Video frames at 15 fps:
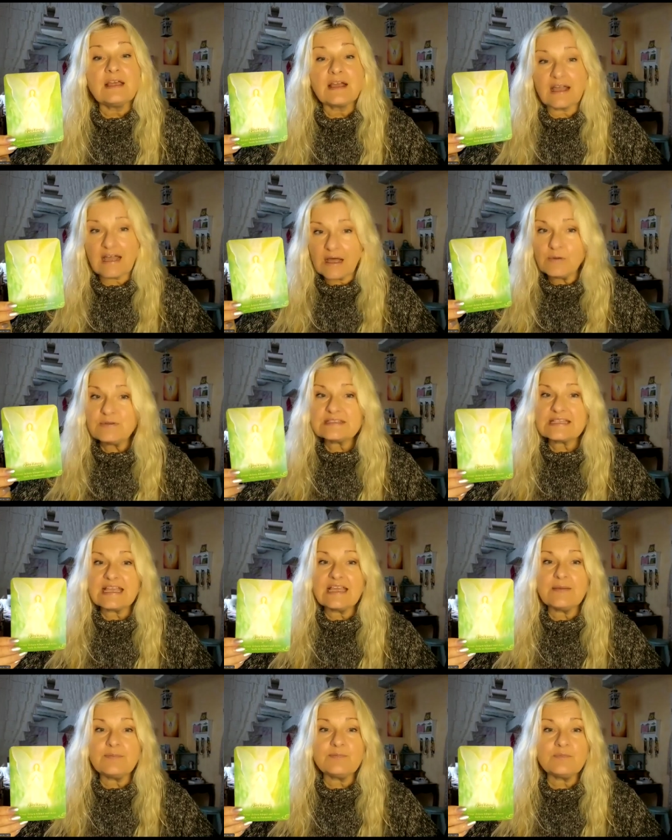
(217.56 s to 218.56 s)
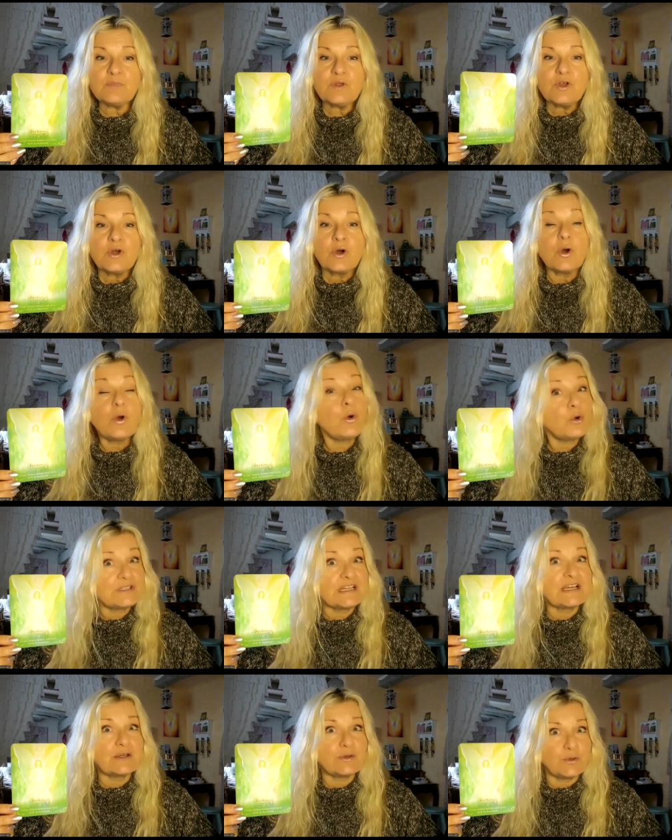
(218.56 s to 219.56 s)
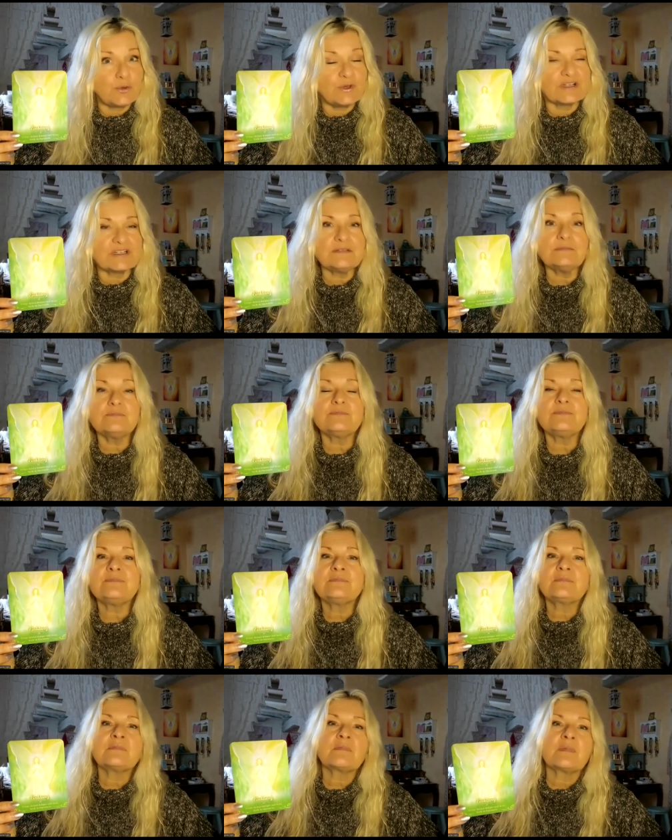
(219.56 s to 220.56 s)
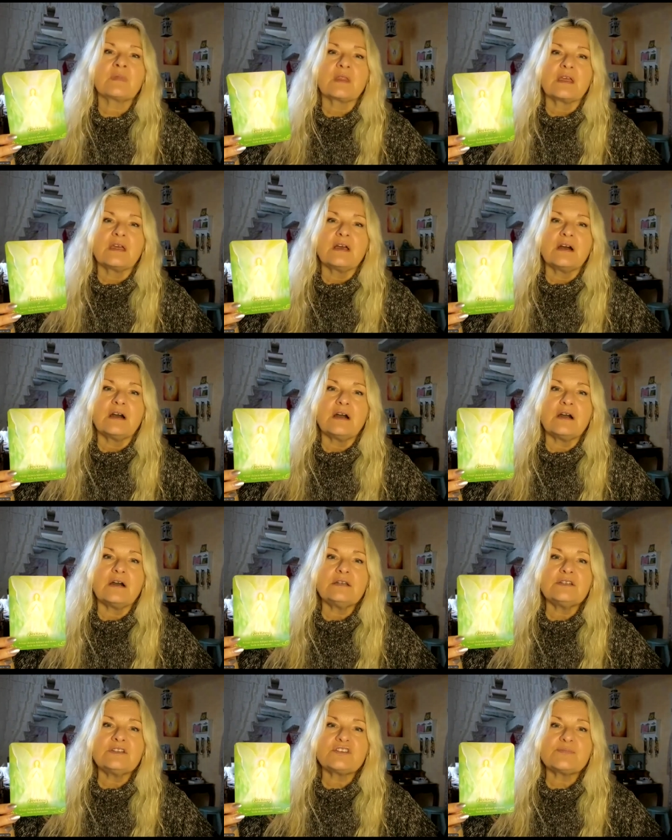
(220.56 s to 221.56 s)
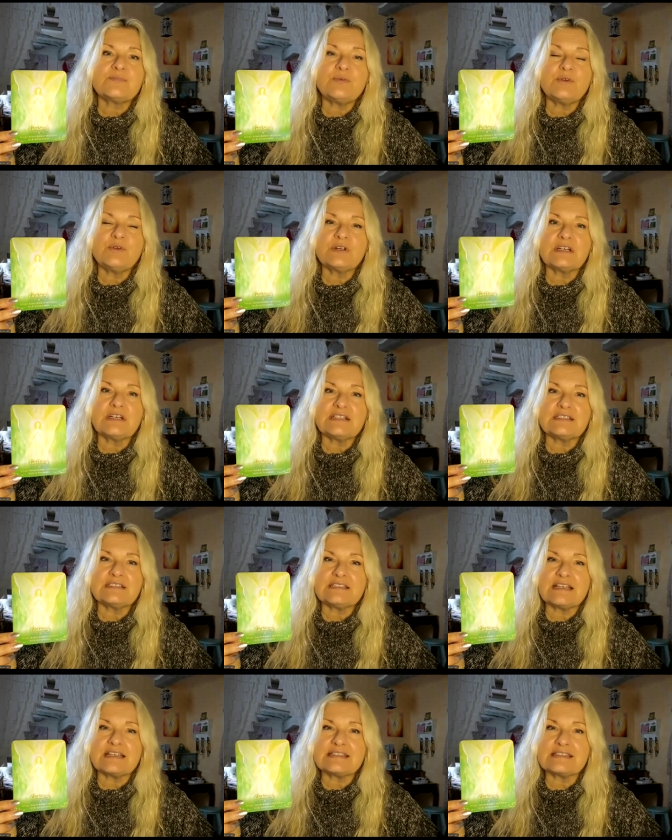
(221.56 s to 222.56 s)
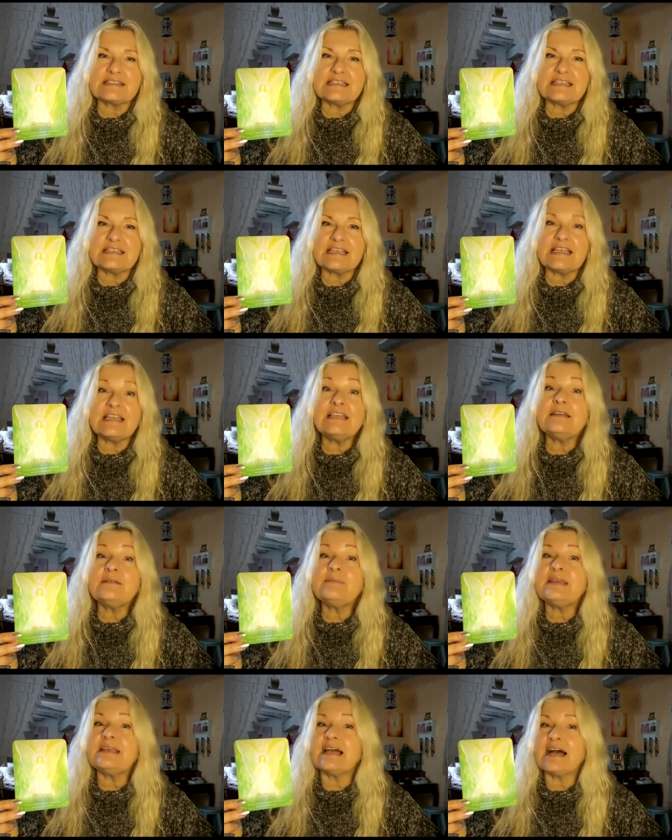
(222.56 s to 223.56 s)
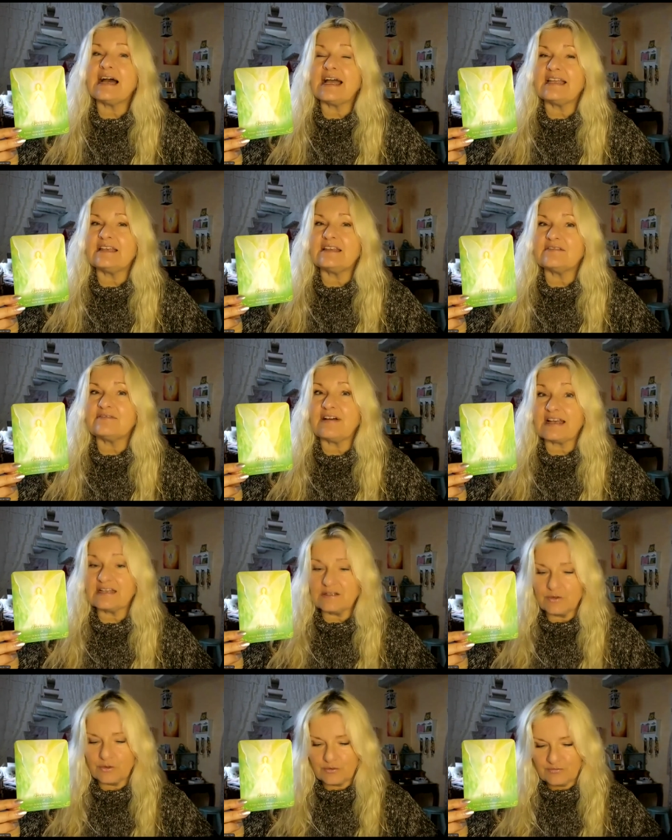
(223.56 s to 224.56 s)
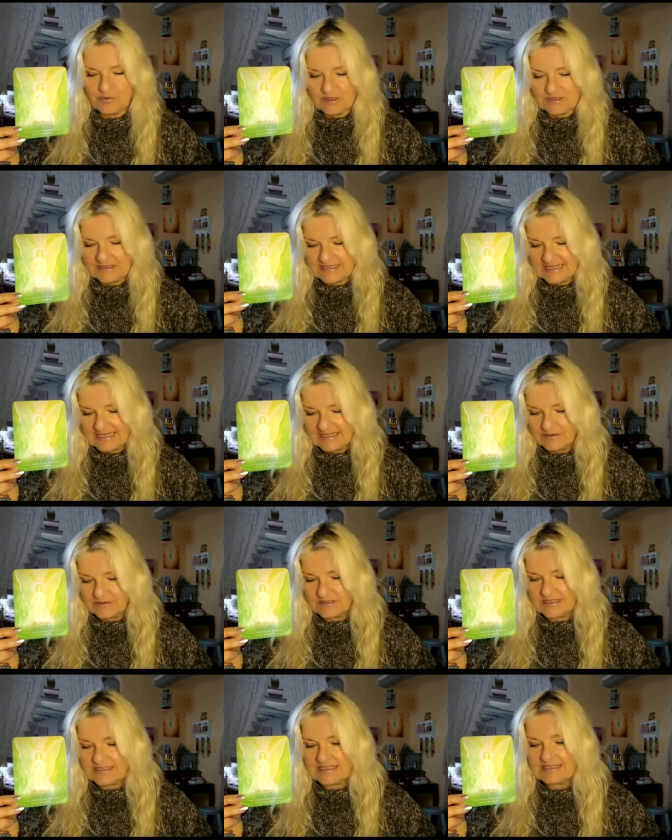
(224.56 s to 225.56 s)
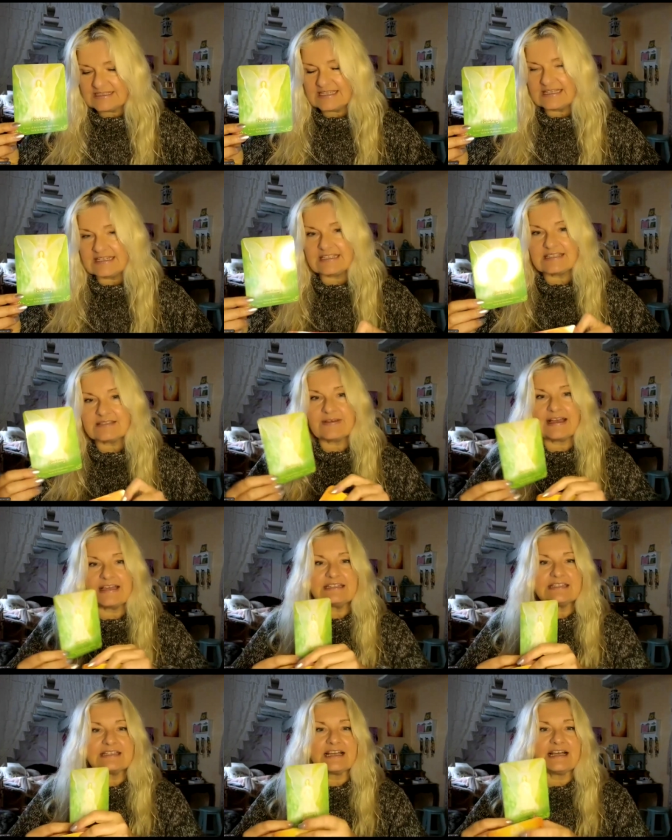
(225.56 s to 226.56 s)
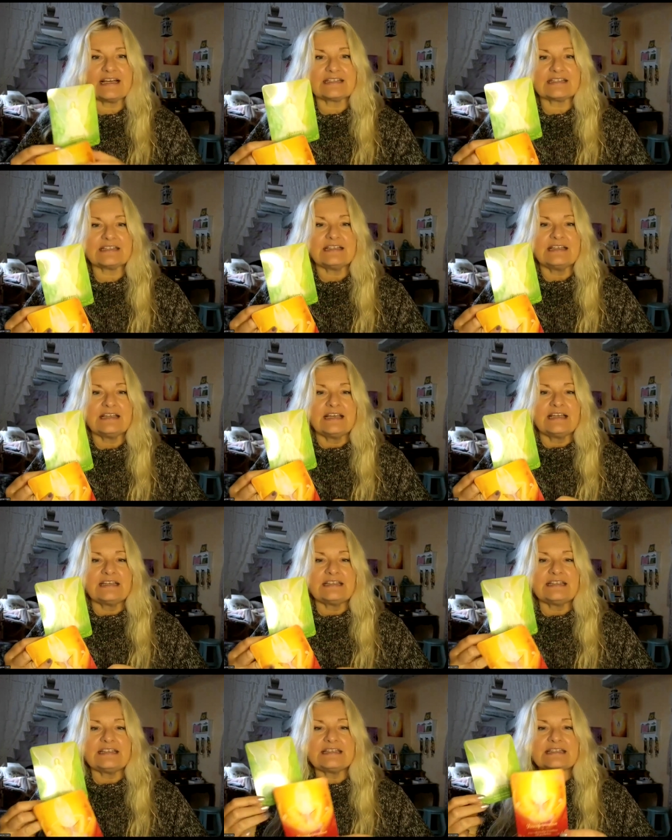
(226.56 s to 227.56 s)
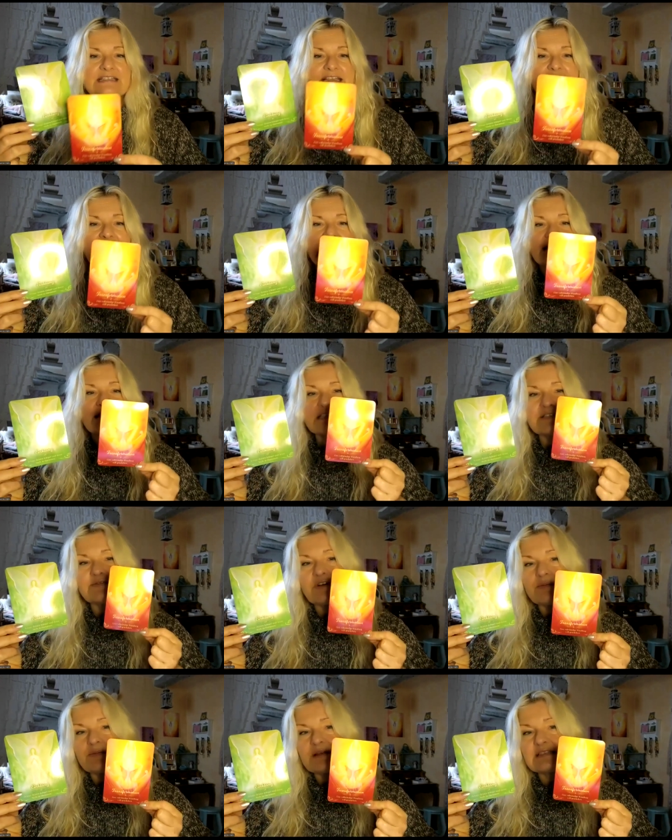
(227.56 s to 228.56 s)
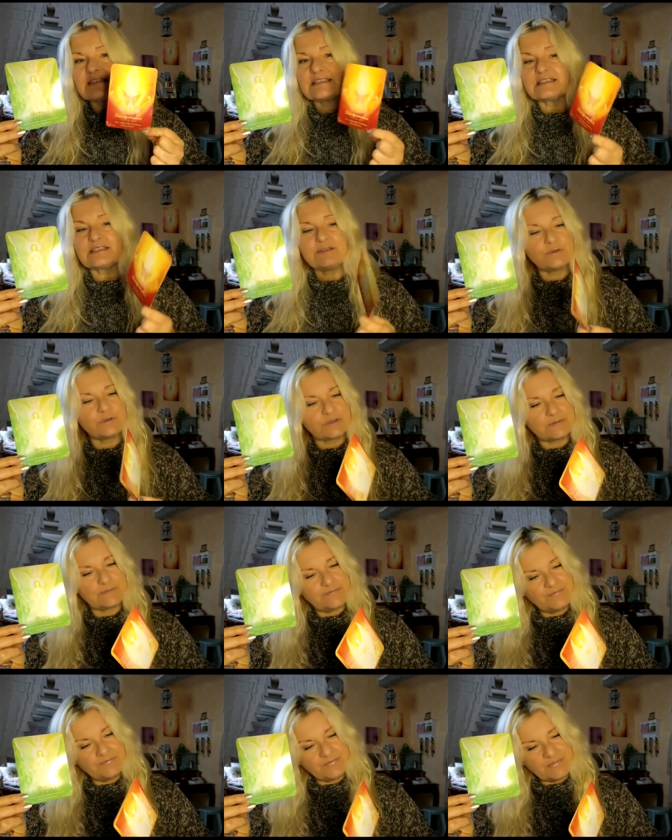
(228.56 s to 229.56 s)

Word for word: rausgeben oder hören und spüre, dass sich in mir eine Wandlung vollzieht. Und das ist hier die zweite Karte, die Transformation.